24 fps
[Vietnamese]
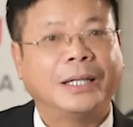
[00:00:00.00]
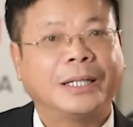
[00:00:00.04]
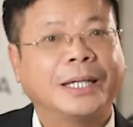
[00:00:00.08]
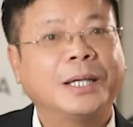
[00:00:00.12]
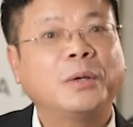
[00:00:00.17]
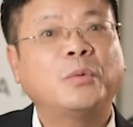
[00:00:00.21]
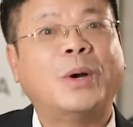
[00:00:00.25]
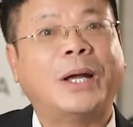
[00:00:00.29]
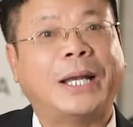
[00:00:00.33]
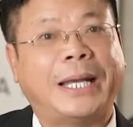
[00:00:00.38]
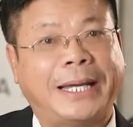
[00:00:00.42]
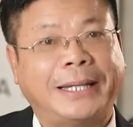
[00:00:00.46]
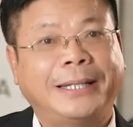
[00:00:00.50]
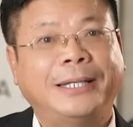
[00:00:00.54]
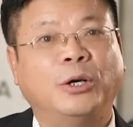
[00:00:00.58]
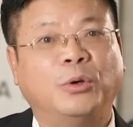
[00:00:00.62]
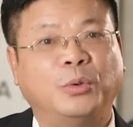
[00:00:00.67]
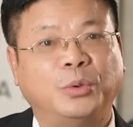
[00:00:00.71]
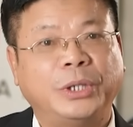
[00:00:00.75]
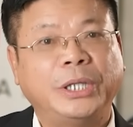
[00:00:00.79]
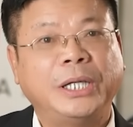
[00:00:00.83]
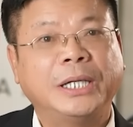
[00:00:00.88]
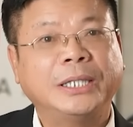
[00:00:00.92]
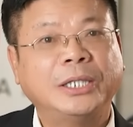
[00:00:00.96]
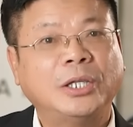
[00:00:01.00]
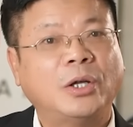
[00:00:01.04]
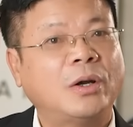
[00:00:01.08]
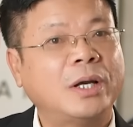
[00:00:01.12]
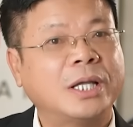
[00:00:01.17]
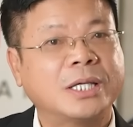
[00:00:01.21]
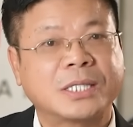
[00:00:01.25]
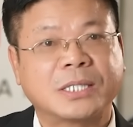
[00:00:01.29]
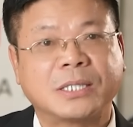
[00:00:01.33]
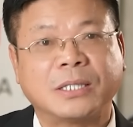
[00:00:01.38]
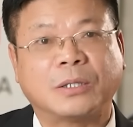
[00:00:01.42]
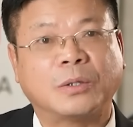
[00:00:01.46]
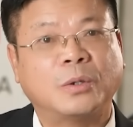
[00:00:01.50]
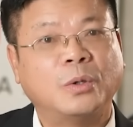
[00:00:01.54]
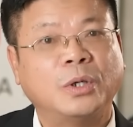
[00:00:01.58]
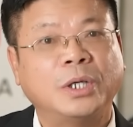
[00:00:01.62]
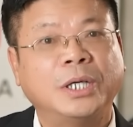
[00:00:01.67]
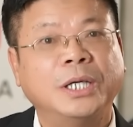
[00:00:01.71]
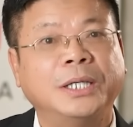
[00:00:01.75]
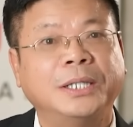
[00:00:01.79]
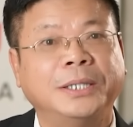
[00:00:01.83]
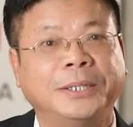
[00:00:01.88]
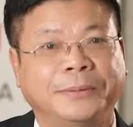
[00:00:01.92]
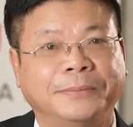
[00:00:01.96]
Cái quả đắng đầu tiên đó là sự cô
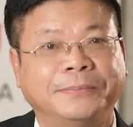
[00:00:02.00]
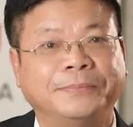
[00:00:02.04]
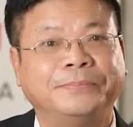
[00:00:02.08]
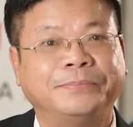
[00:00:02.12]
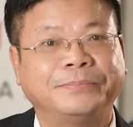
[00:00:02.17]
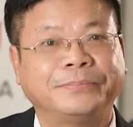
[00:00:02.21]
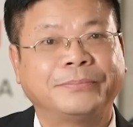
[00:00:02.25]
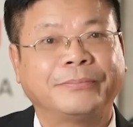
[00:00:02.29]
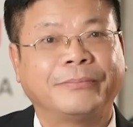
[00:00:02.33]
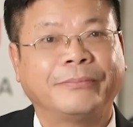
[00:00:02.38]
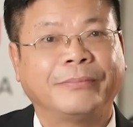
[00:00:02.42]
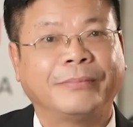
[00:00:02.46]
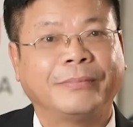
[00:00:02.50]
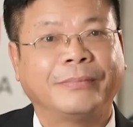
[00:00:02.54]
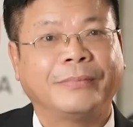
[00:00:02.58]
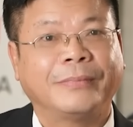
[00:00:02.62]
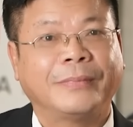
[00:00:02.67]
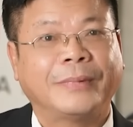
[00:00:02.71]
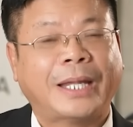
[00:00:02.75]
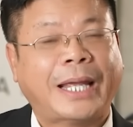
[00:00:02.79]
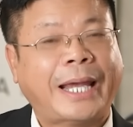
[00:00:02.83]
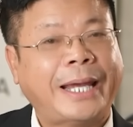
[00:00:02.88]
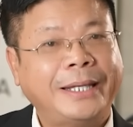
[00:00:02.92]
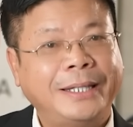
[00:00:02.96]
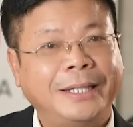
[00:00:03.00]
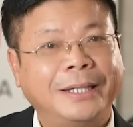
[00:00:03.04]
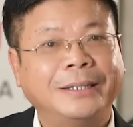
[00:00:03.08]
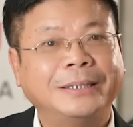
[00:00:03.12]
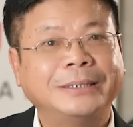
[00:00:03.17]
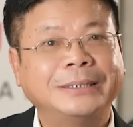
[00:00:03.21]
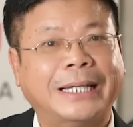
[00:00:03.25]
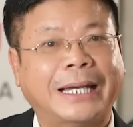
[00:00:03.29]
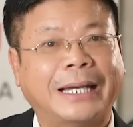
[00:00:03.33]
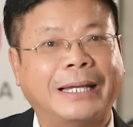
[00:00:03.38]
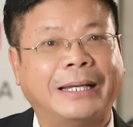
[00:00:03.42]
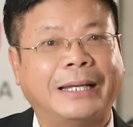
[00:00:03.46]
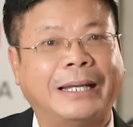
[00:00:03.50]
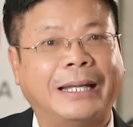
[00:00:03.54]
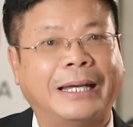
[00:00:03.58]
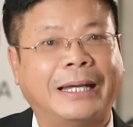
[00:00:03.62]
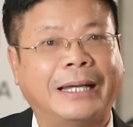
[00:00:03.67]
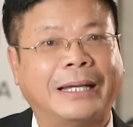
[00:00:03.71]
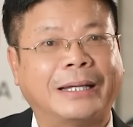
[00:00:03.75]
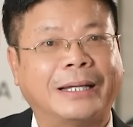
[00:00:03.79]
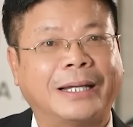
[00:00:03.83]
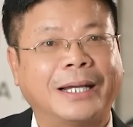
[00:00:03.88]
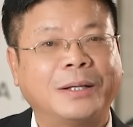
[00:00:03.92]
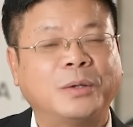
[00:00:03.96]
đơn. Hãy nhớ rằng
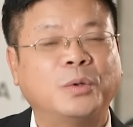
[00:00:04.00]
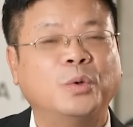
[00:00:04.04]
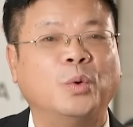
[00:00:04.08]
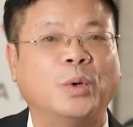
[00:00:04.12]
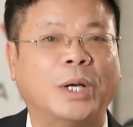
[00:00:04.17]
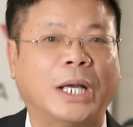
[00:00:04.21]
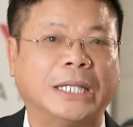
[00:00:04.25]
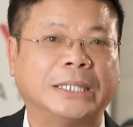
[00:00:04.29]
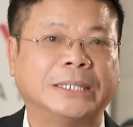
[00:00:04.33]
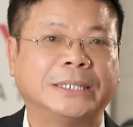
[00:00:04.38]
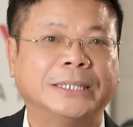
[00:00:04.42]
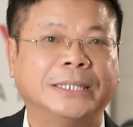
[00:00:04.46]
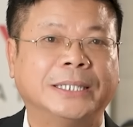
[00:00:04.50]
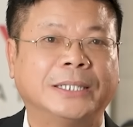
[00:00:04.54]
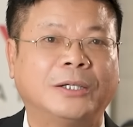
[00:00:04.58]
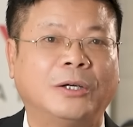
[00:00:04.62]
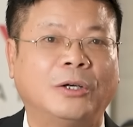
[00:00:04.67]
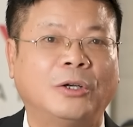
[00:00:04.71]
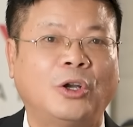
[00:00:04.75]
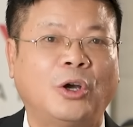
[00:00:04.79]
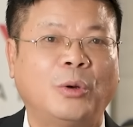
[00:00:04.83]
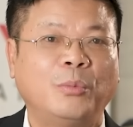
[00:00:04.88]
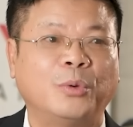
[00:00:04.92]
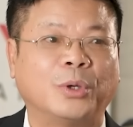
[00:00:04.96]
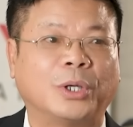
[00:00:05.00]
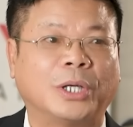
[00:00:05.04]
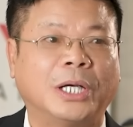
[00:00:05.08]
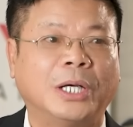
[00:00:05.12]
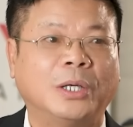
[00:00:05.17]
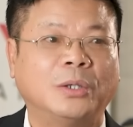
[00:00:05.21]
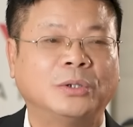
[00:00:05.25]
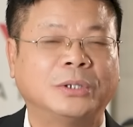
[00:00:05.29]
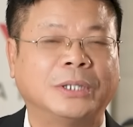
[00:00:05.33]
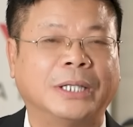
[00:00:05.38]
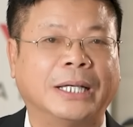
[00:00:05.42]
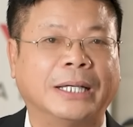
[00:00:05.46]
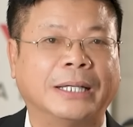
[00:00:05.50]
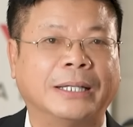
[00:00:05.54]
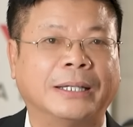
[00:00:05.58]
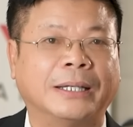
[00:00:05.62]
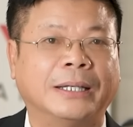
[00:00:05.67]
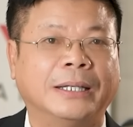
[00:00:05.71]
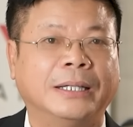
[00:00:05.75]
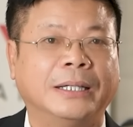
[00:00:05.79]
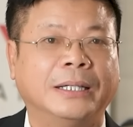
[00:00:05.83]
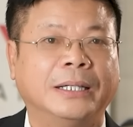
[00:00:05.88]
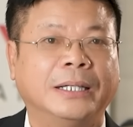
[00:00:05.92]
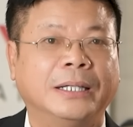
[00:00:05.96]
là các cụ ngày xưa có nói một câu rằng:
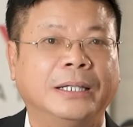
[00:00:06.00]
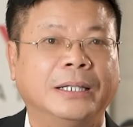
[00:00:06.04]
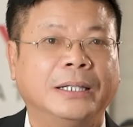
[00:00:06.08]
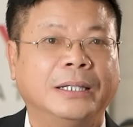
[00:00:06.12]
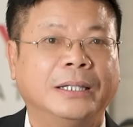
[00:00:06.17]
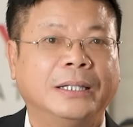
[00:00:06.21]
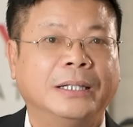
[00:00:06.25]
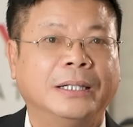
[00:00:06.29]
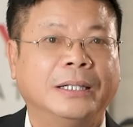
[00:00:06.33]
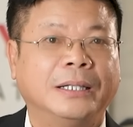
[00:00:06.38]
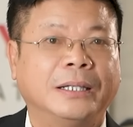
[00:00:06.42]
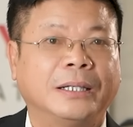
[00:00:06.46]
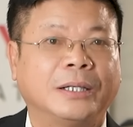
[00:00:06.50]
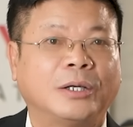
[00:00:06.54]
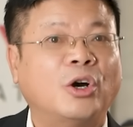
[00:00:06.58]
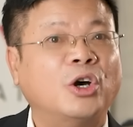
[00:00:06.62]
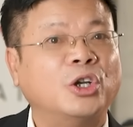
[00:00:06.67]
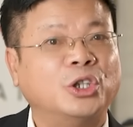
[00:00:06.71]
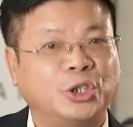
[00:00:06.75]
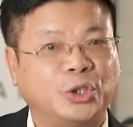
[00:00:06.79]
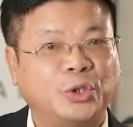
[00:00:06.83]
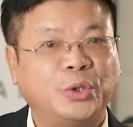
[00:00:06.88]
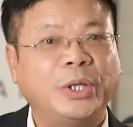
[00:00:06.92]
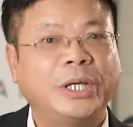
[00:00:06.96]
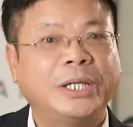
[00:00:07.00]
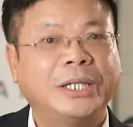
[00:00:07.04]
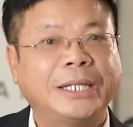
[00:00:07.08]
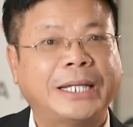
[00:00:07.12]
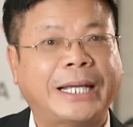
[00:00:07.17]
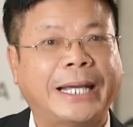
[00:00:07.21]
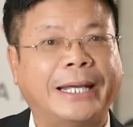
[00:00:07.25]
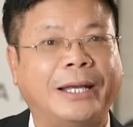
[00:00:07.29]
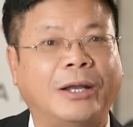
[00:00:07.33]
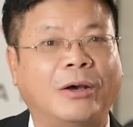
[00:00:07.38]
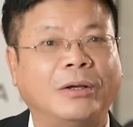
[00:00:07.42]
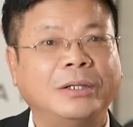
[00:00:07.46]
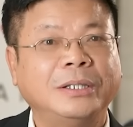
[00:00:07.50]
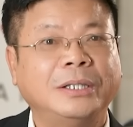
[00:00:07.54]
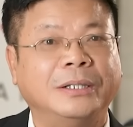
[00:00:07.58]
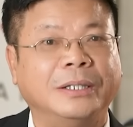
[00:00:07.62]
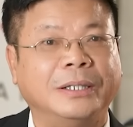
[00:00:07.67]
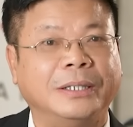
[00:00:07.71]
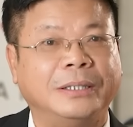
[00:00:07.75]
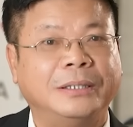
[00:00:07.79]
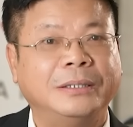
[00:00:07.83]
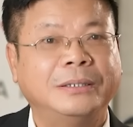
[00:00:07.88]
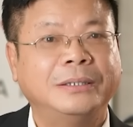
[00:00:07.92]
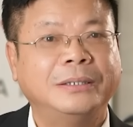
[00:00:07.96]
còn duyên kẻ đón
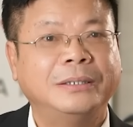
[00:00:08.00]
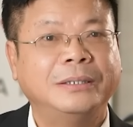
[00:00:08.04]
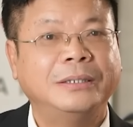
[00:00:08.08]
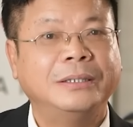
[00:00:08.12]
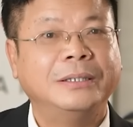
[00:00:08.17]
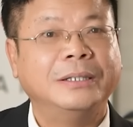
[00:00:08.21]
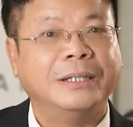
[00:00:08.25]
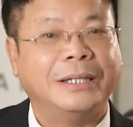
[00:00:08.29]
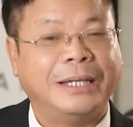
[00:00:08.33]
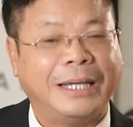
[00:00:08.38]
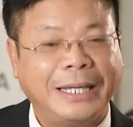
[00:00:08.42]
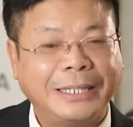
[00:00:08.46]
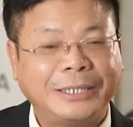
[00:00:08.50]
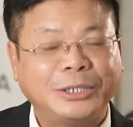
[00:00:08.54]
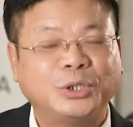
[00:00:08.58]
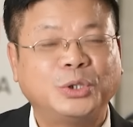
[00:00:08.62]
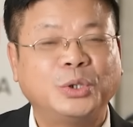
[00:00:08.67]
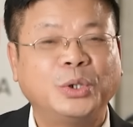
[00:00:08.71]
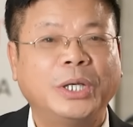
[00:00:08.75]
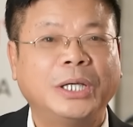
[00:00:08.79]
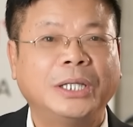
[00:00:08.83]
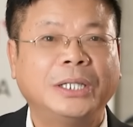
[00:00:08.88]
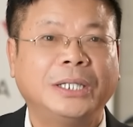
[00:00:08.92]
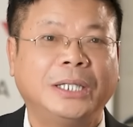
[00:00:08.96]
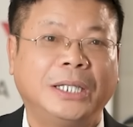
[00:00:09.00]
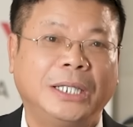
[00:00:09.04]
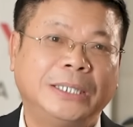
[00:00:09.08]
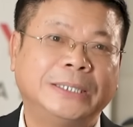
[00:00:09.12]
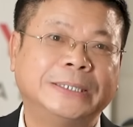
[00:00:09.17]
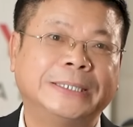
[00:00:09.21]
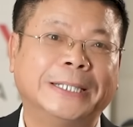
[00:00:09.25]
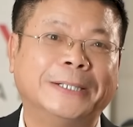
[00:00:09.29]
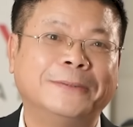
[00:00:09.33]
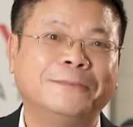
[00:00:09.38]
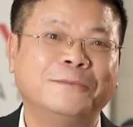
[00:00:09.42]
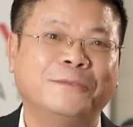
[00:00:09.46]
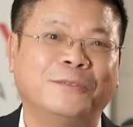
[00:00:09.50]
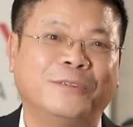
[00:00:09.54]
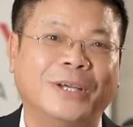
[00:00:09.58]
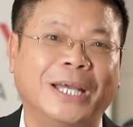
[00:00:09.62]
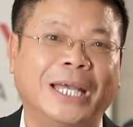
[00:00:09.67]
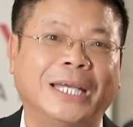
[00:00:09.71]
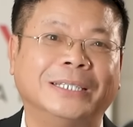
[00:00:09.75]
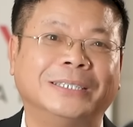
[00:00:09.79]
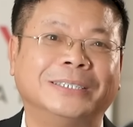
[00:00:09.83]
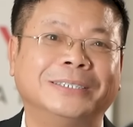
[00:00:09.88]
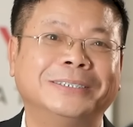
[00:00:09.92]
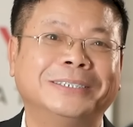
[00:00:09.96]
người đưa, hết duyên đi sớm
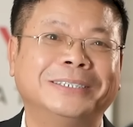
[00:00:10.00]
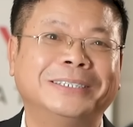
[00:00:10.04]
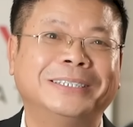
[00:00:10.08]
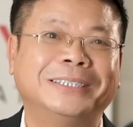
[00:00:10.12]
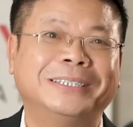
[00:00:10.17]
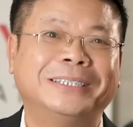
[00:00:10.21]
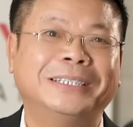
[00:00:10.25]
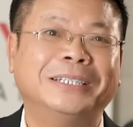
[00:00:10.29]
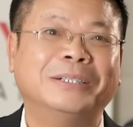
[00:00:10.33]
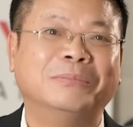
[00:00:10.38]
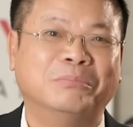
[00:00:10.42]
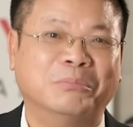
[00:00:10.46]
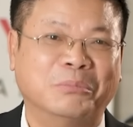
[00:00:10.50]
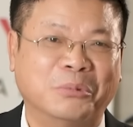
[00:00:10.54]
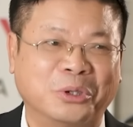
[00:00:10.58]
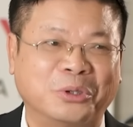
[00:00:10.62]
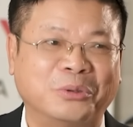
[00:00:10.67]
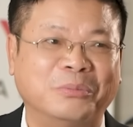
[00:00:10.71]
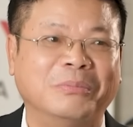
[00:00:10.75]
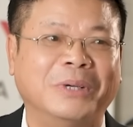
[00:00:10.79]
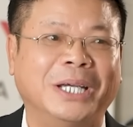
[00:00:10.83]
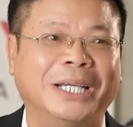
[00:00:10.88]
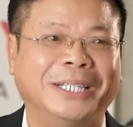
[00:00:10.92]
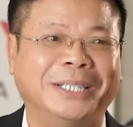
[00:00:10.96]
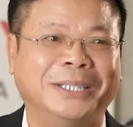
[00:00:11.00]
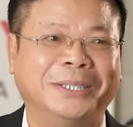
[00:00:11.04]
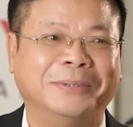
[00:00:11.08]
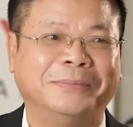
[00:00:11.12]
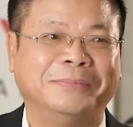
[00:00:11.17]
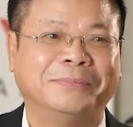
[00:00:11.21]
về trưa một mình.